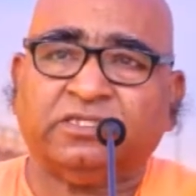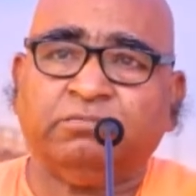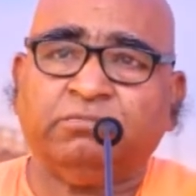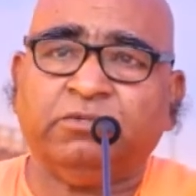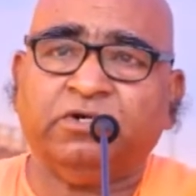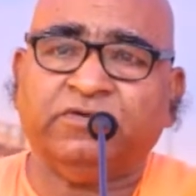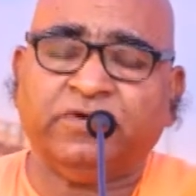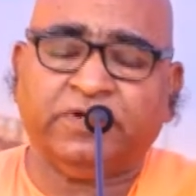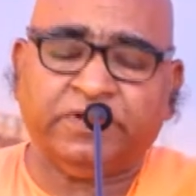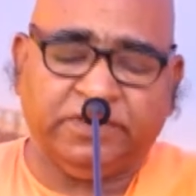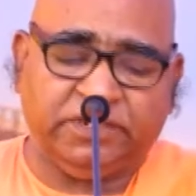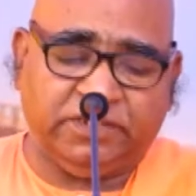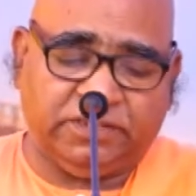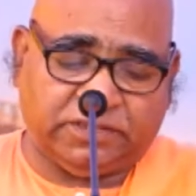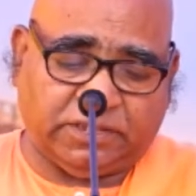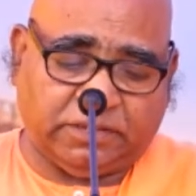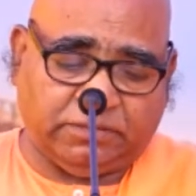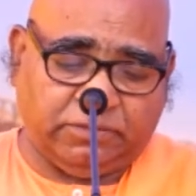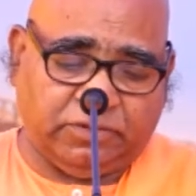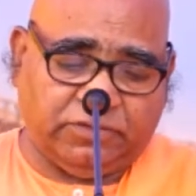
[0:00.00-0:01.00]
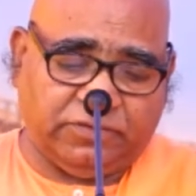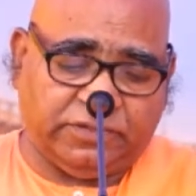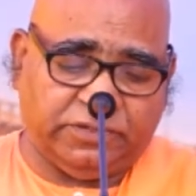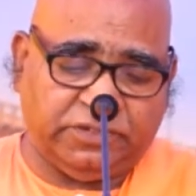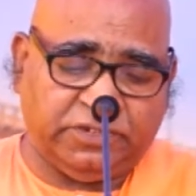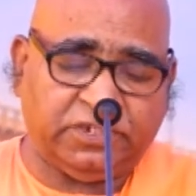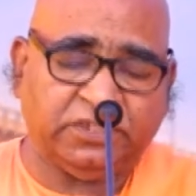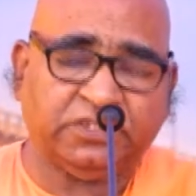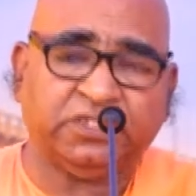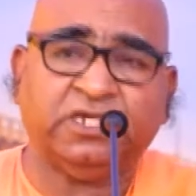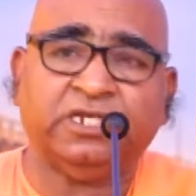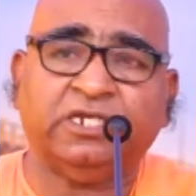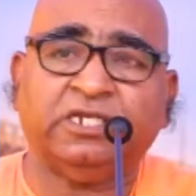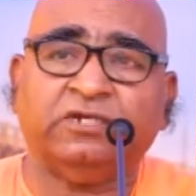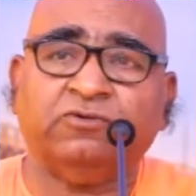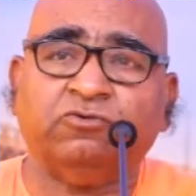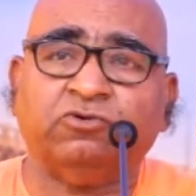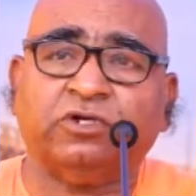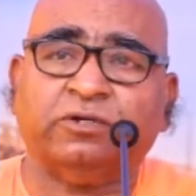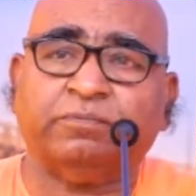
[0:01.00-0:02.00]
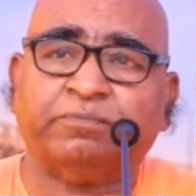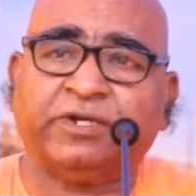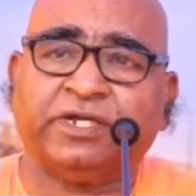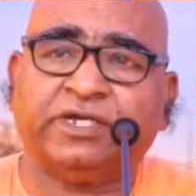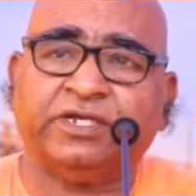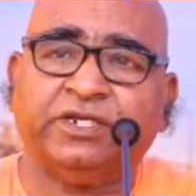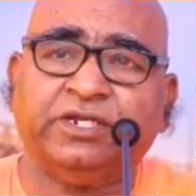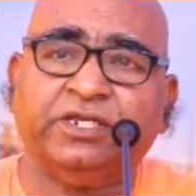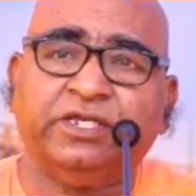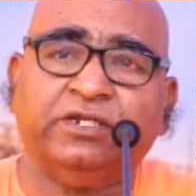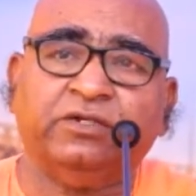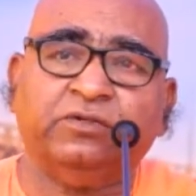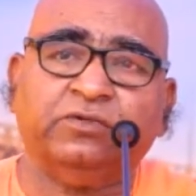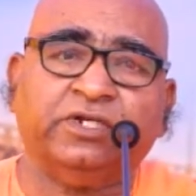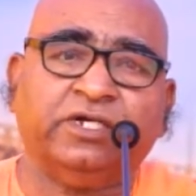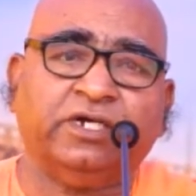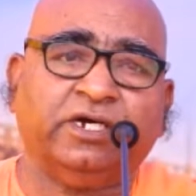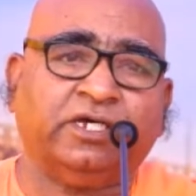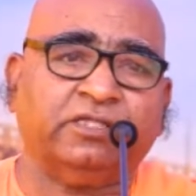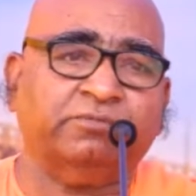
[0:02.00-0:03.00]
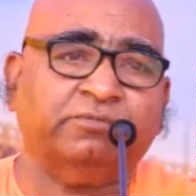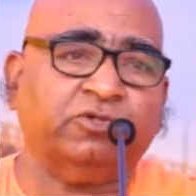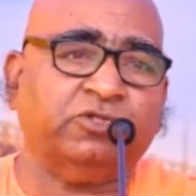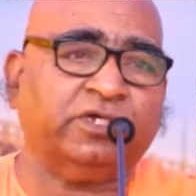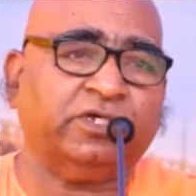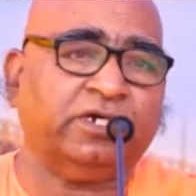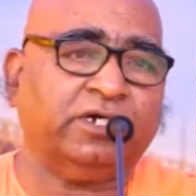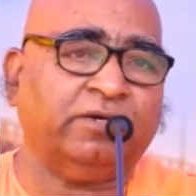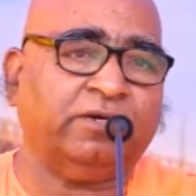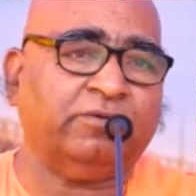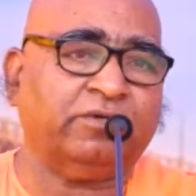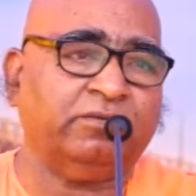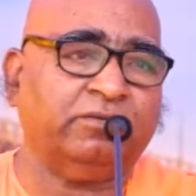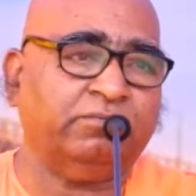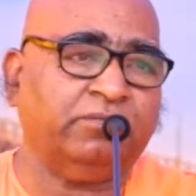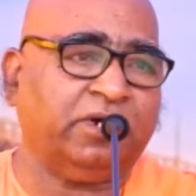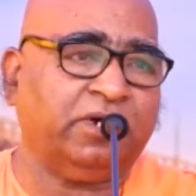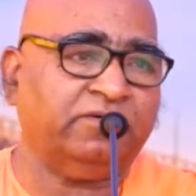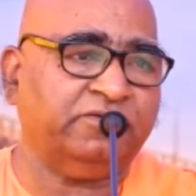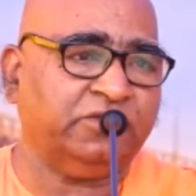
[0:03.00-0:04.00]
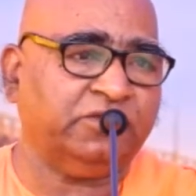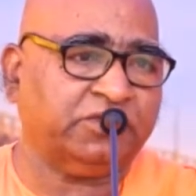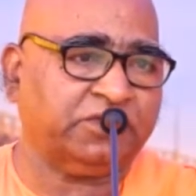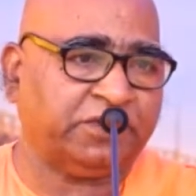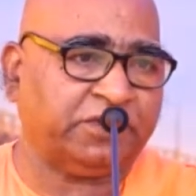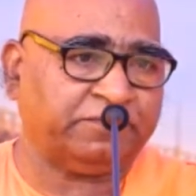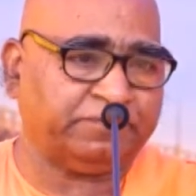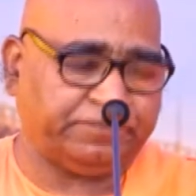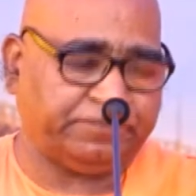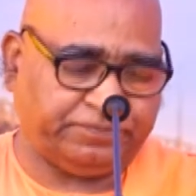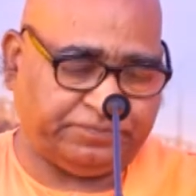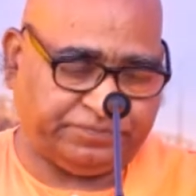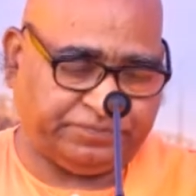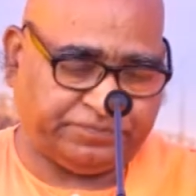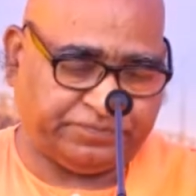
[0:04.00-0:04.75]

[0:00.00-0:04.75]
అసంభవాన్ని సంభవం చేసే ఒక ప్రక్రియను కూడా అద్భుతంగా మనం భావిస్తాం